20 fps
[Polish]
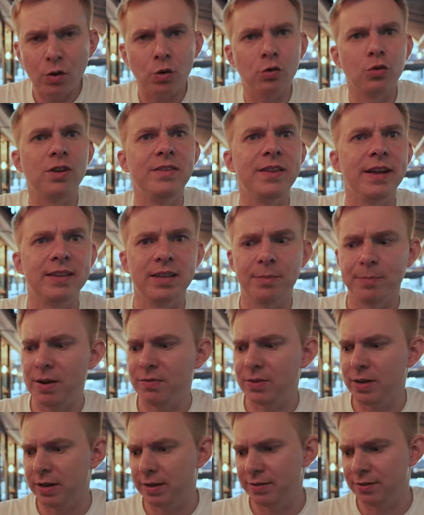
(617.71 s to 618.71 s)
który tak
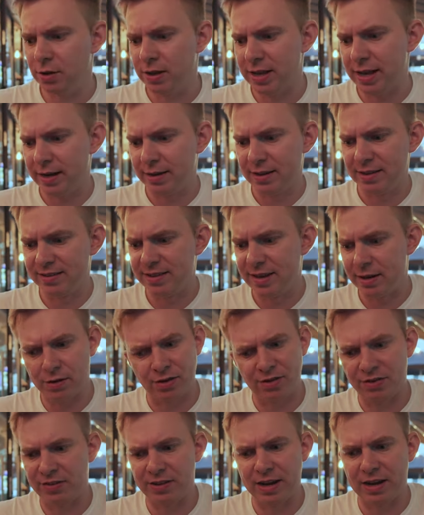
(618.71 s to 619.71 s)
naprawdę jest dodany ten ser,
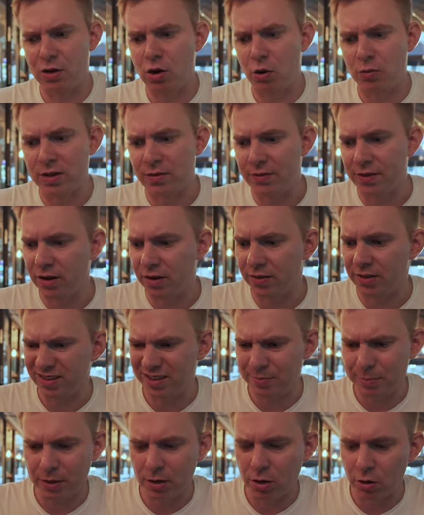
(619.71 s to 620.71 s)
to jest jak Gouda wygląda,
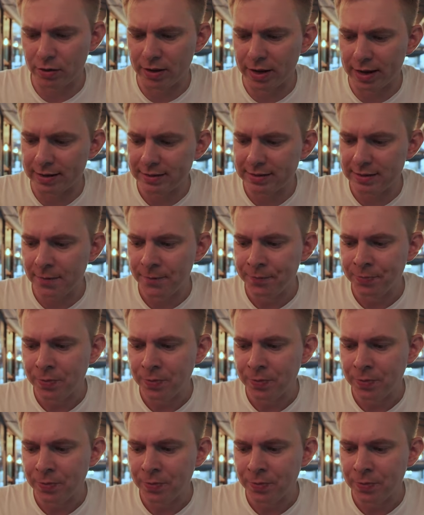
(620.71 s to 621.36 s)
chyba Gouda jest,